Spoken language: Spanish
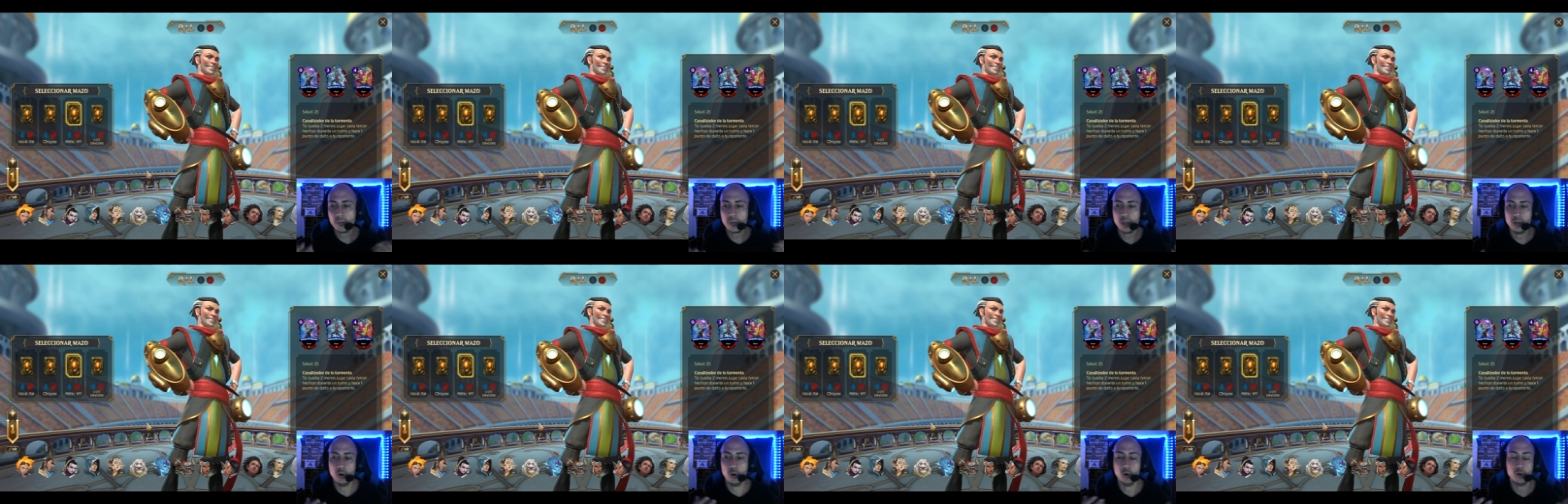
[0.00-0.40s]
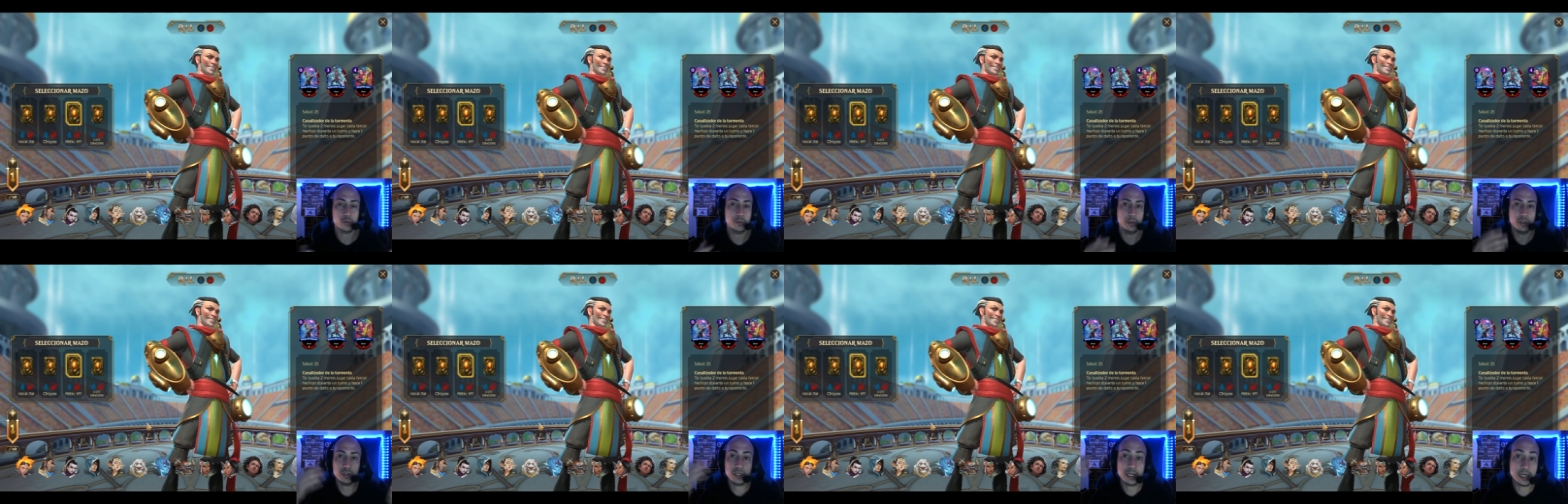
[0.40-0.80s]
o los
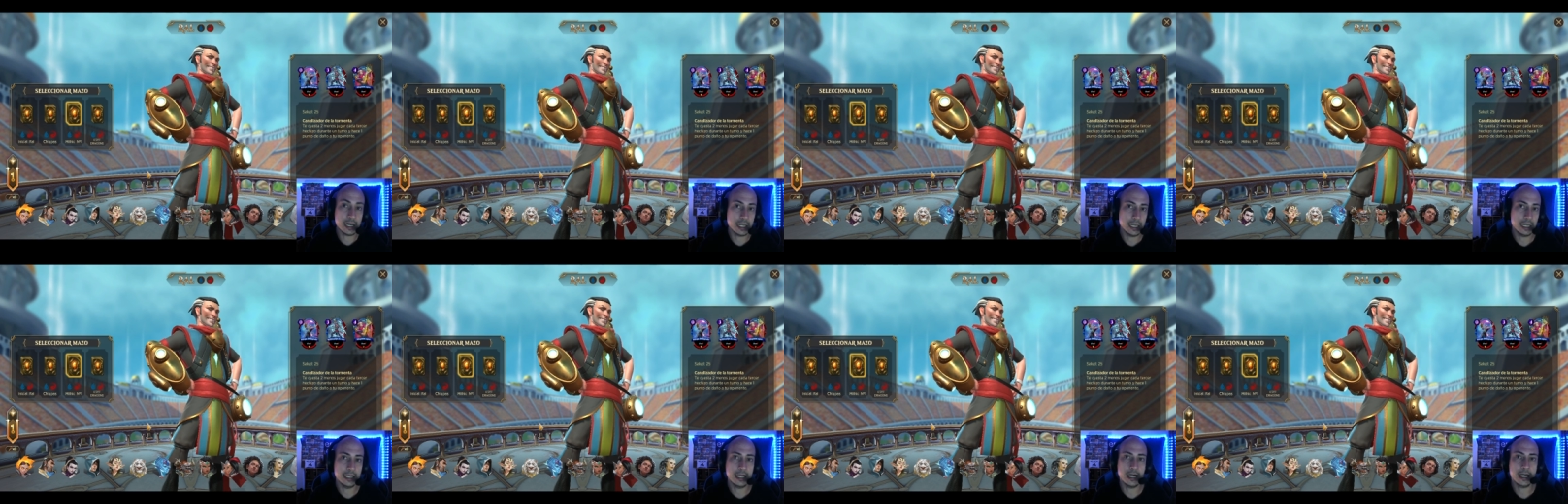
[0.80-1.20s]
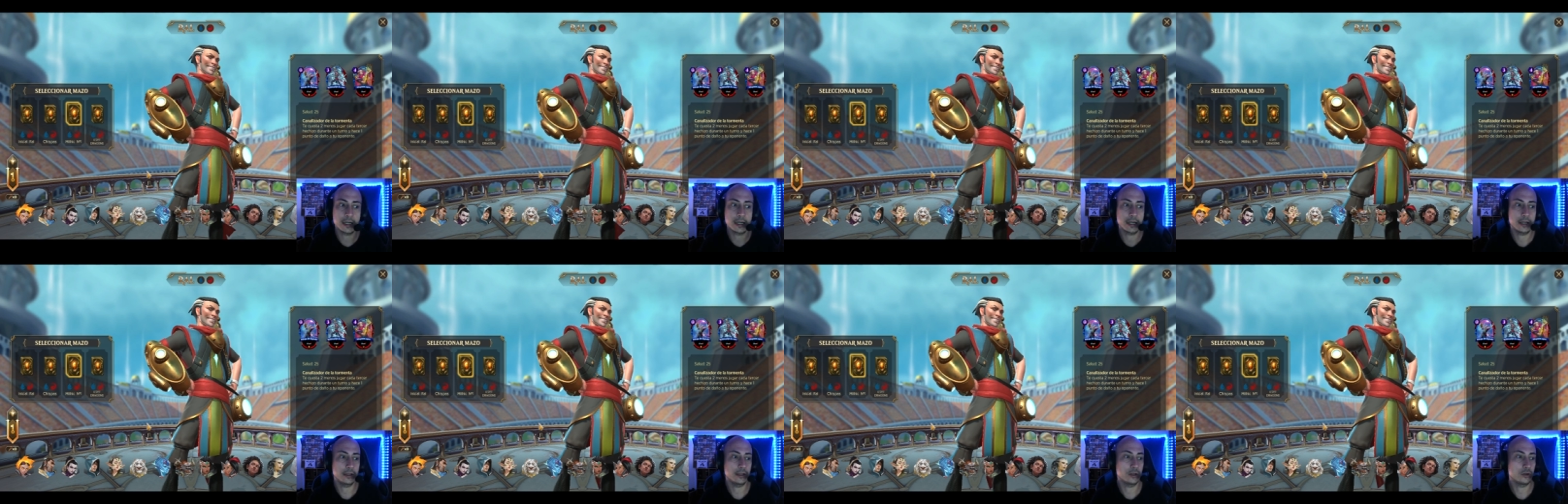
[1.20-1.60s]
vídeos en general
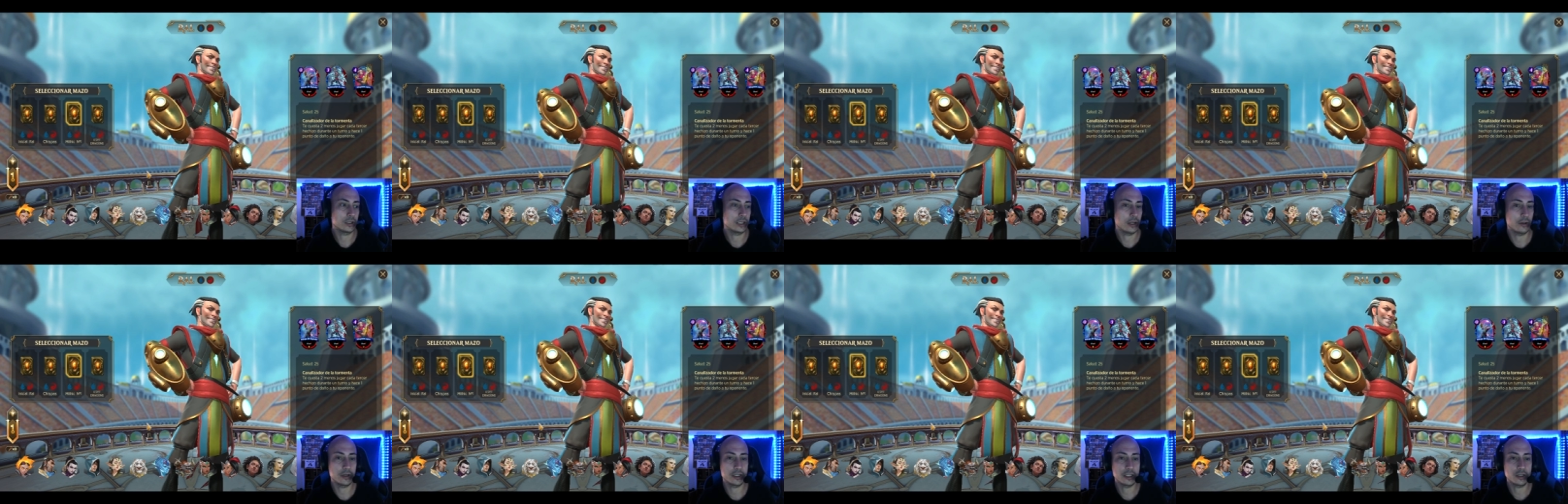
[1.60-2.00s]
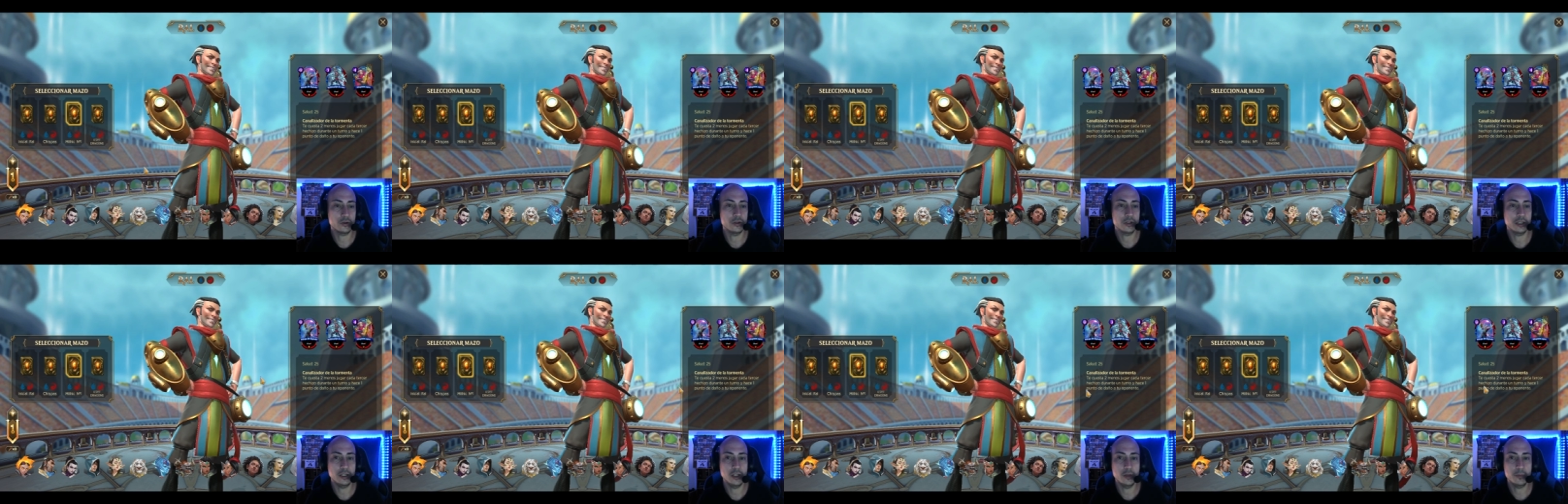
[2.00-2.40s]
de, los creadores de
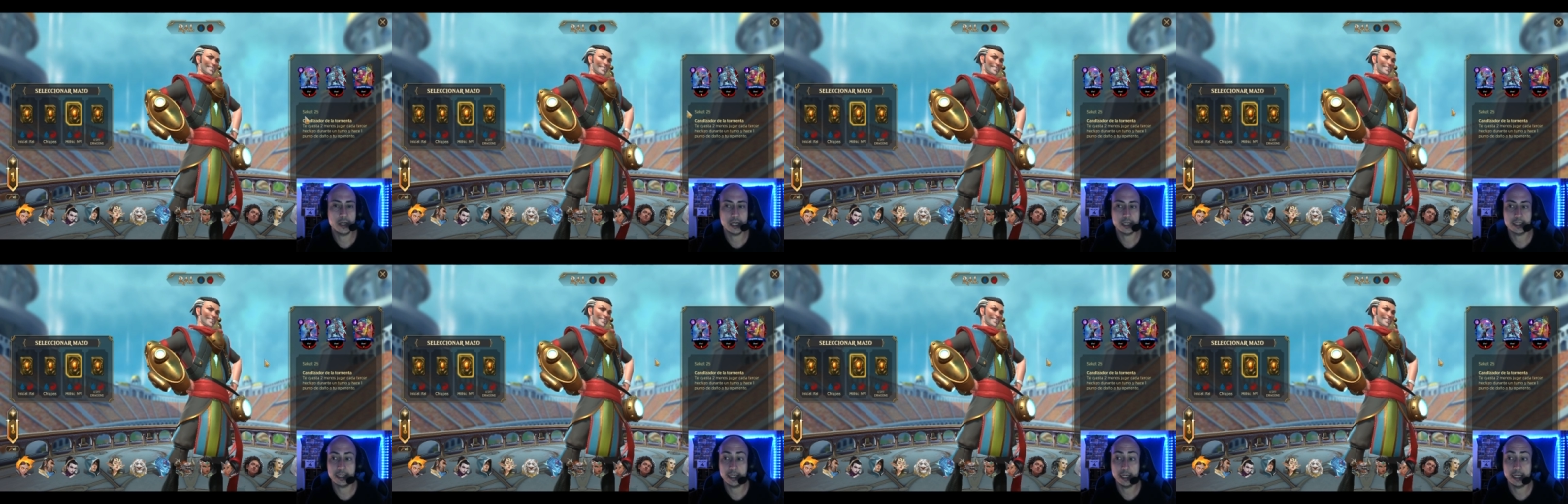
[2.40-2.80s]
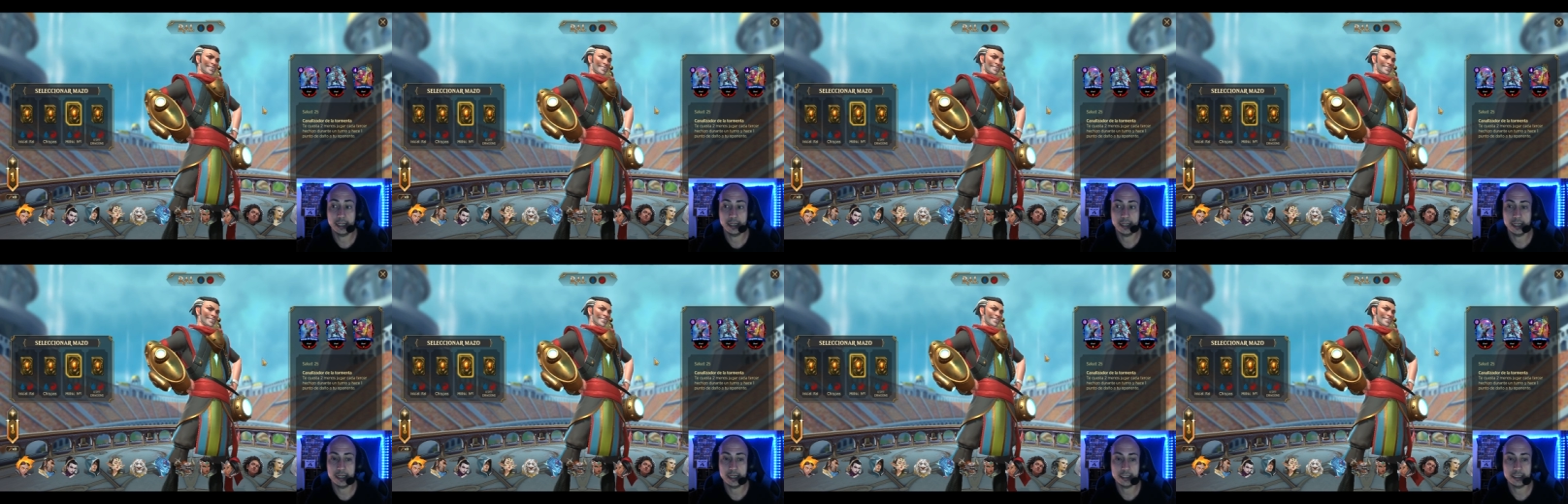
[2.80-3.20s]
contenido para sacar
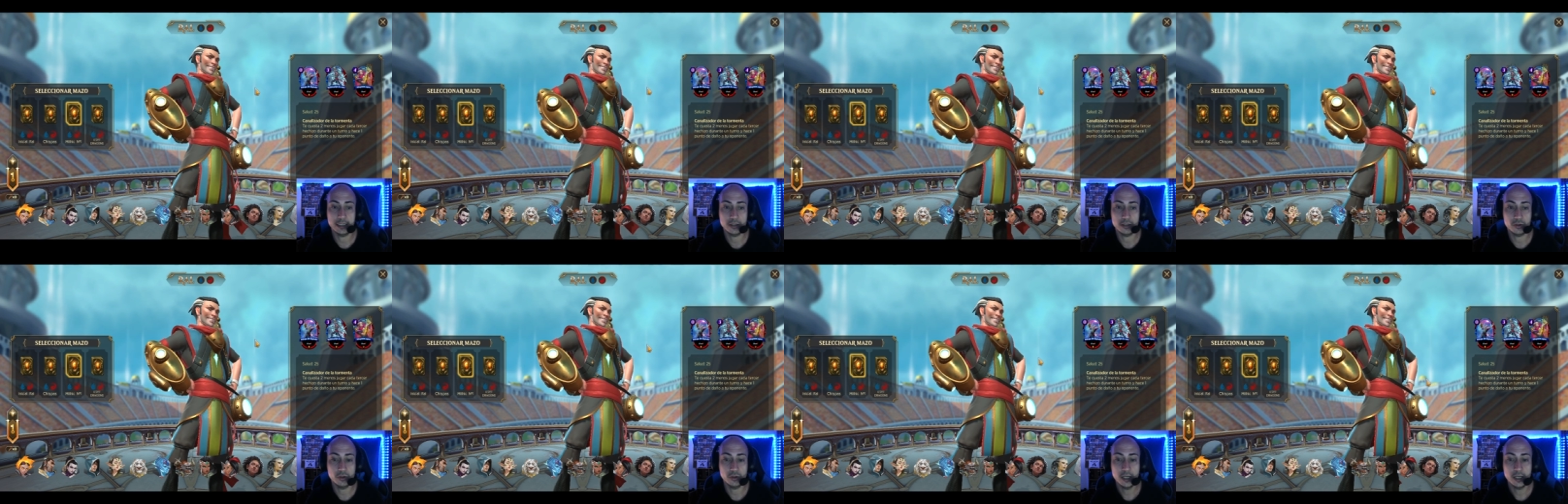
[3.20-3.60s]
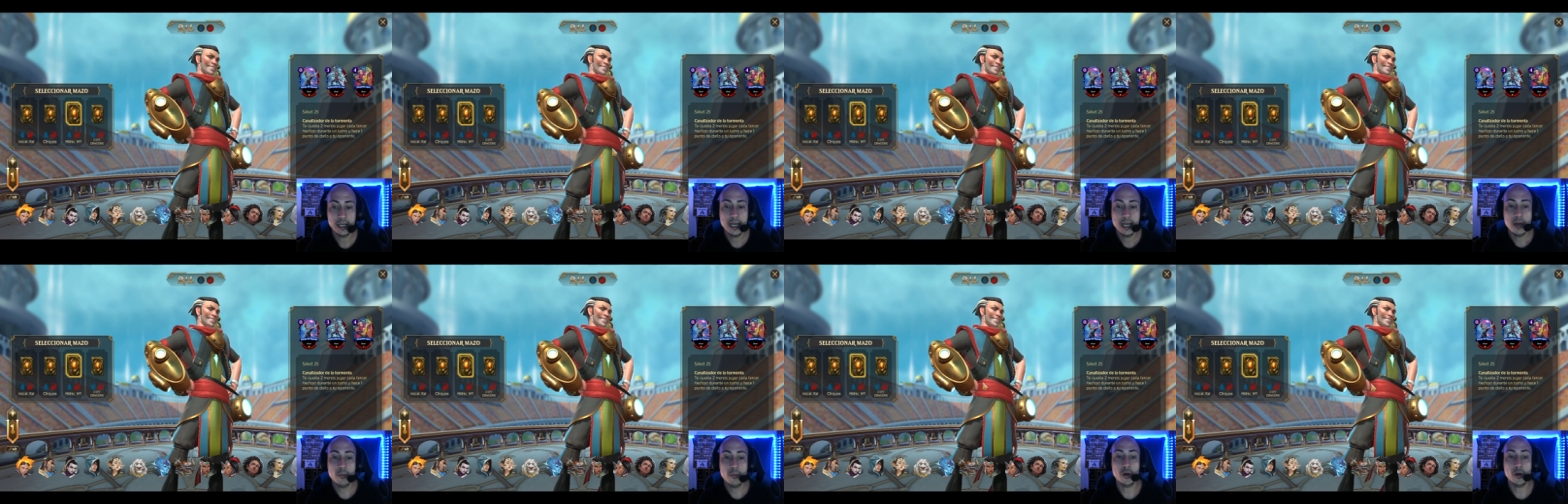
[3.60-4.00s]
ideas y eso.
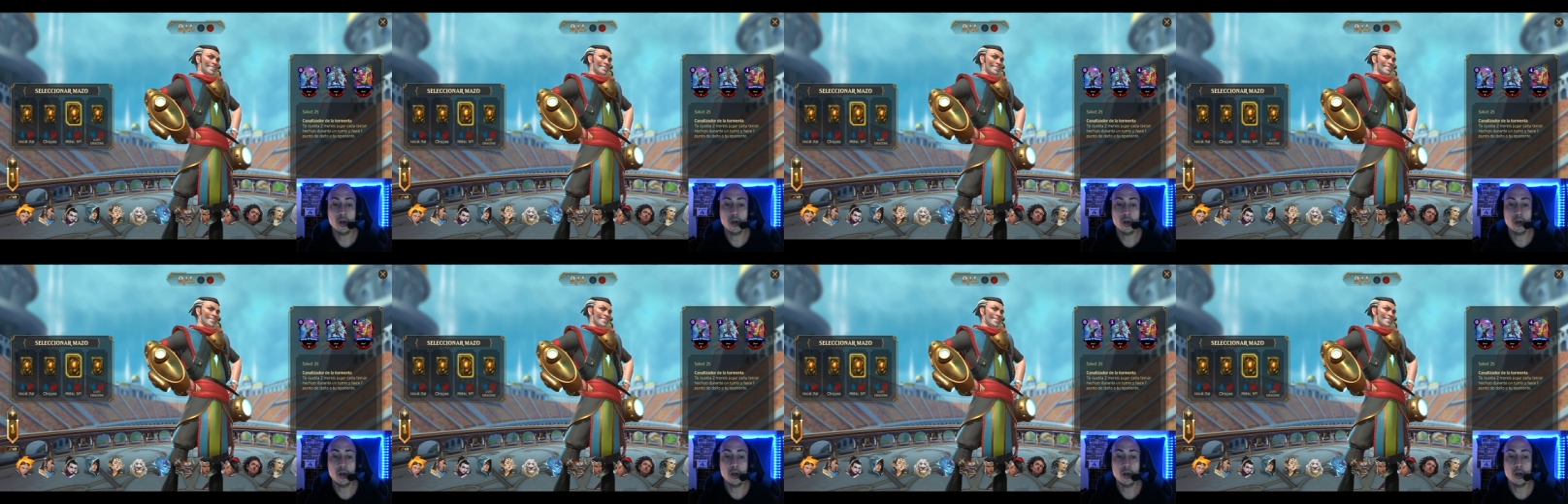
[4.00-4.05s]
Bueno,